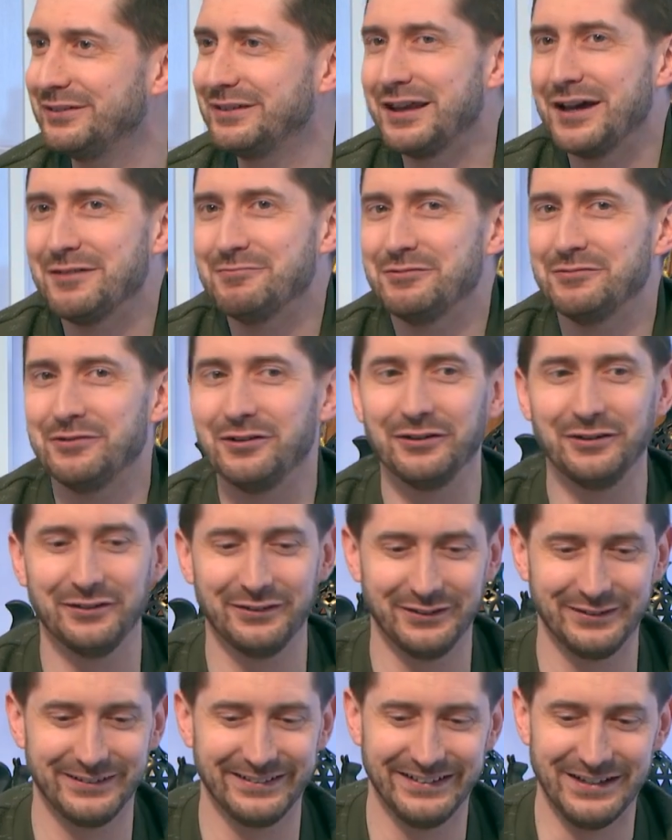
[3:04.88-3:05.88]
Il y a un moment,
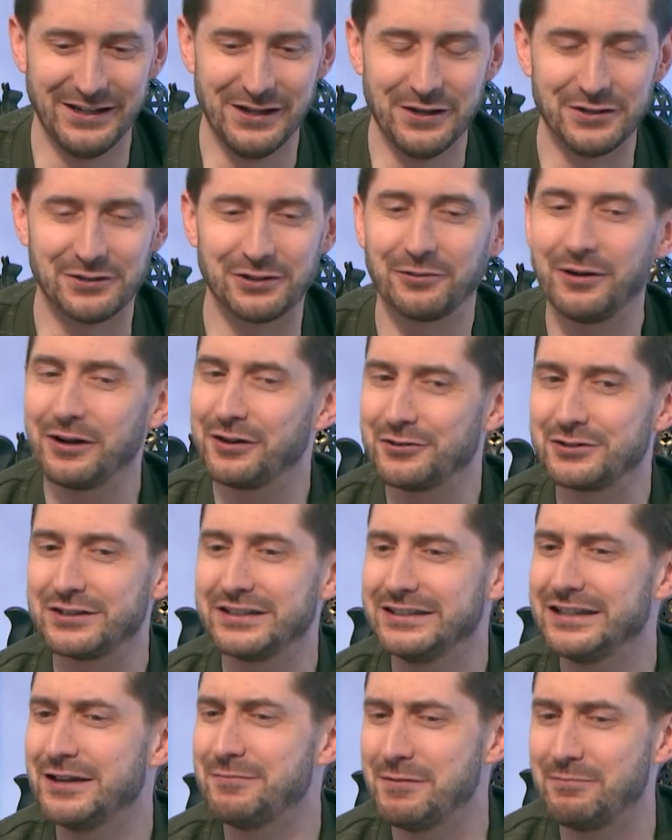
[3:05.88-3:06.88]
euh, je crois quand
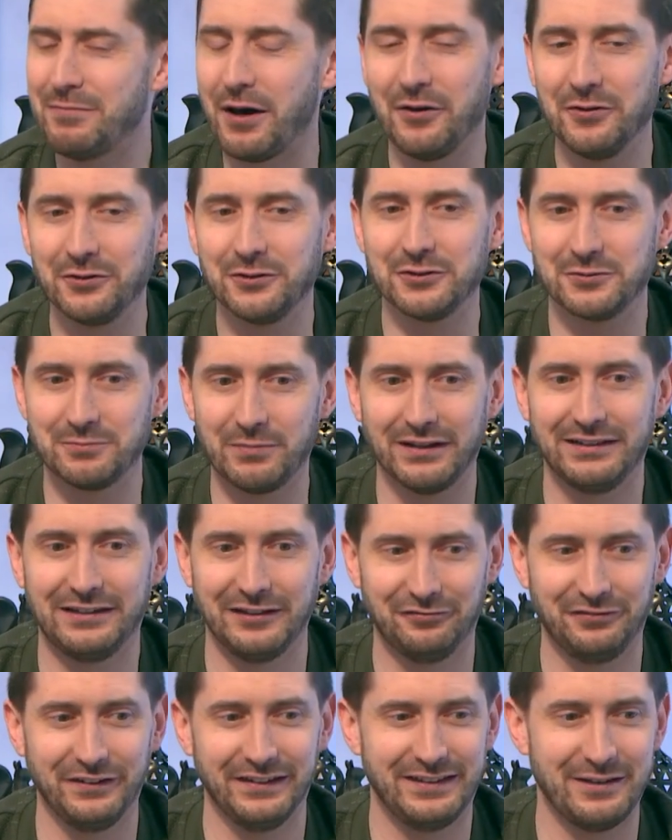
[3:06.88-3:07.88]
j'ai dit à mes parents que je
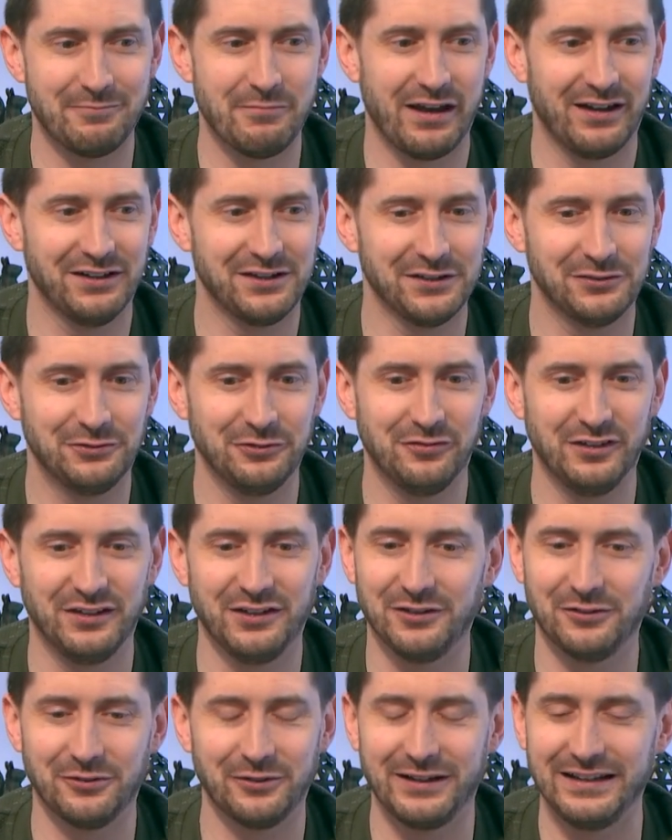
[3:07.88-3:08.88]
partais faire des maracas au
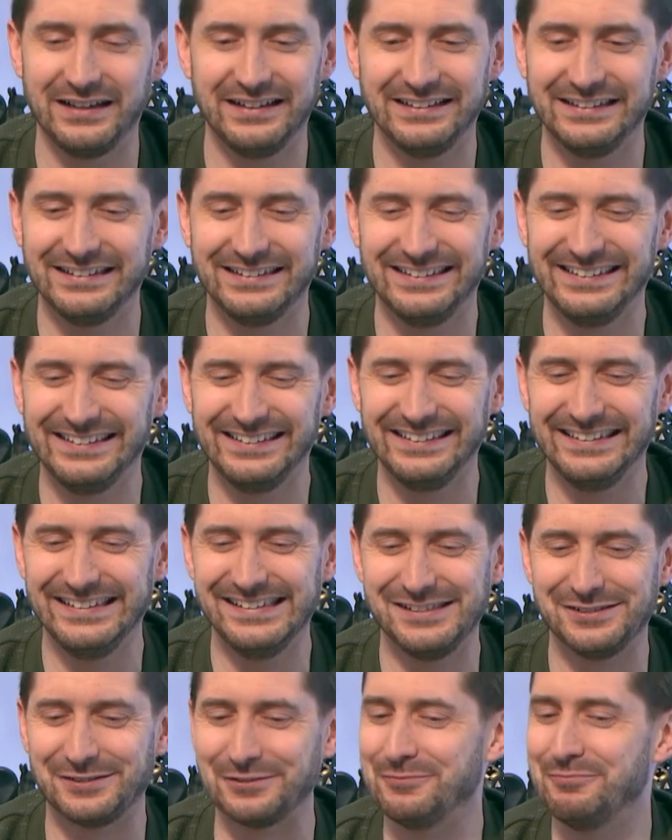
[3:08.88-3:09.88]
Venezuela,
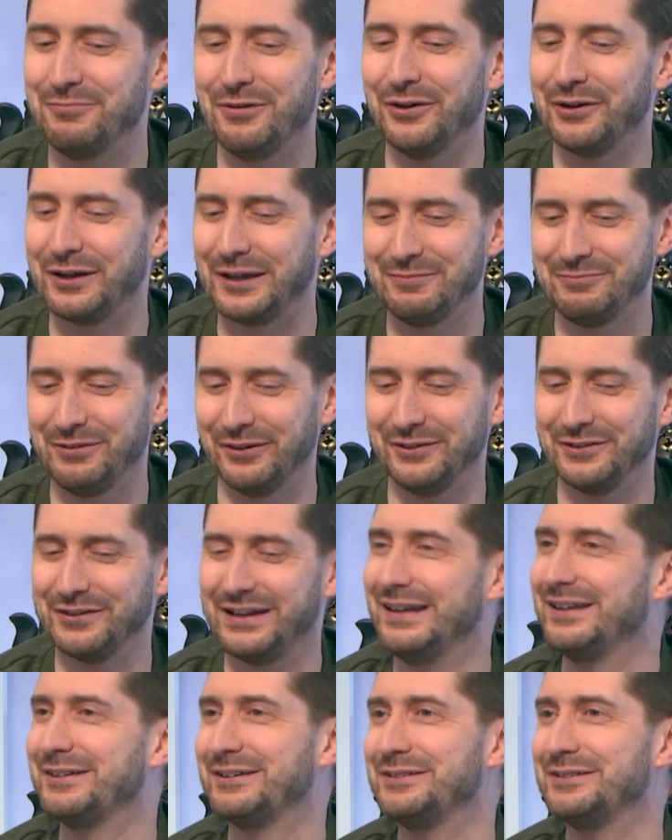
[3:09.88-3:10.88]
ils, ont pleuré pendant quelques